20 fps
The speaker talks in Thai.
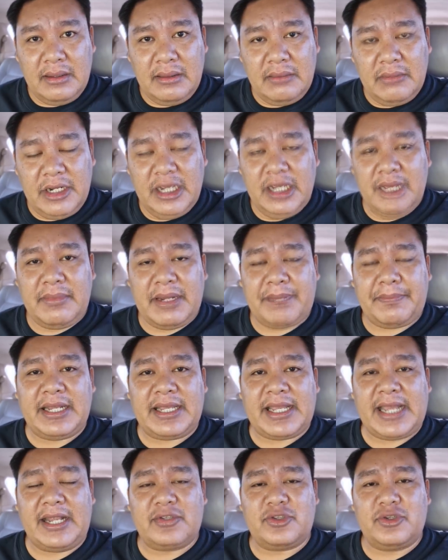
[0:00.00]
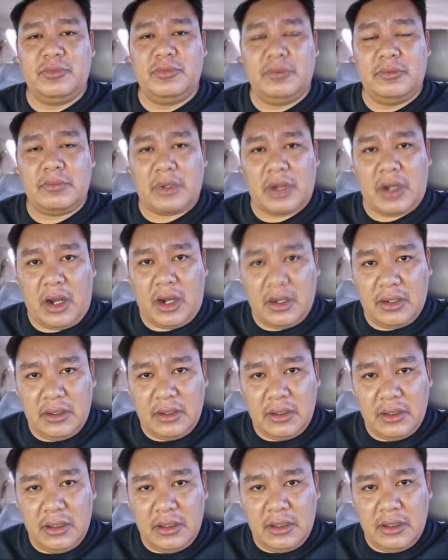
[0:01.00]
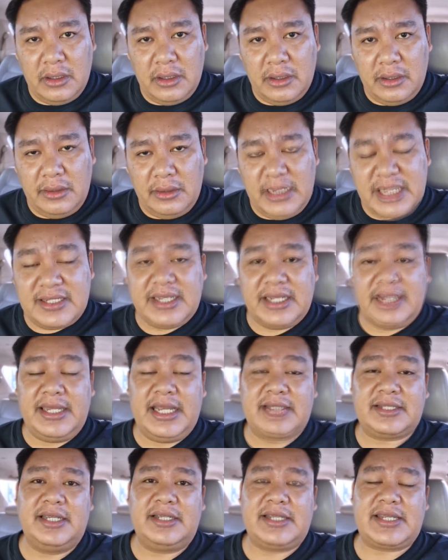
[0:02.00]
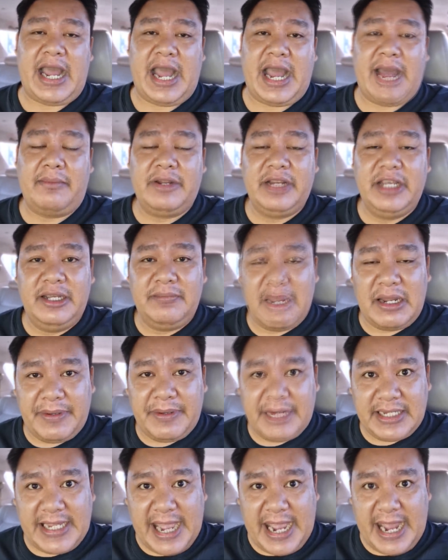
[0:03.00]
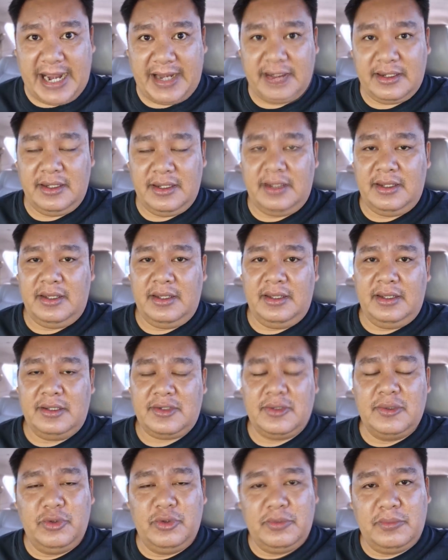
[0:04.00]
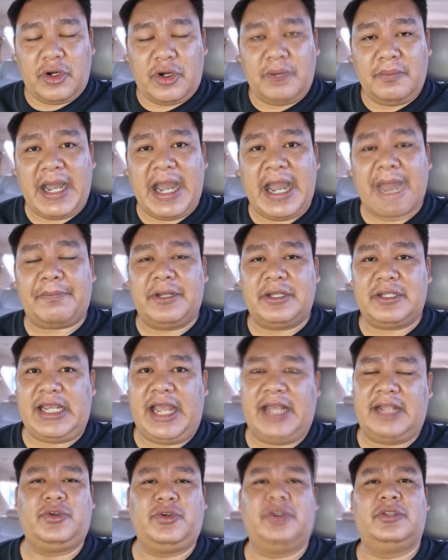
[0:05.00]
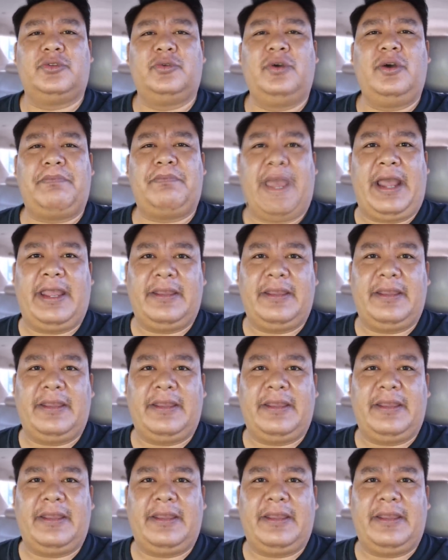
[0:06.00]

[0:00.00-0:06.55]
หรือมันเป็นการชุมนุมของนิสิตนักศึกษาหรือมันเป็นการชุมนุมของภาคประชาชนทั่วไป